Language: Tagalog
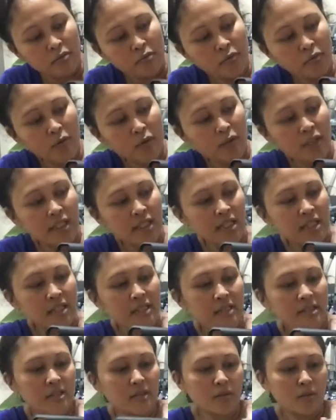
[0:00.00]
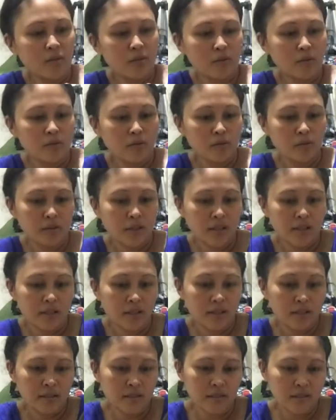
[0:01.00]
fully screw
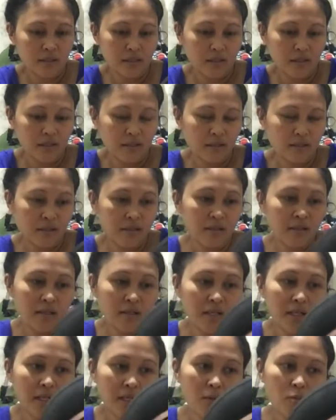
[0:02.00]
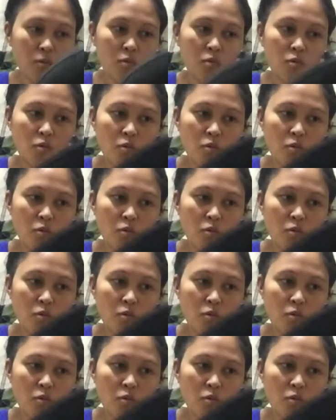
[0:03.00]
talaga siya. Ewan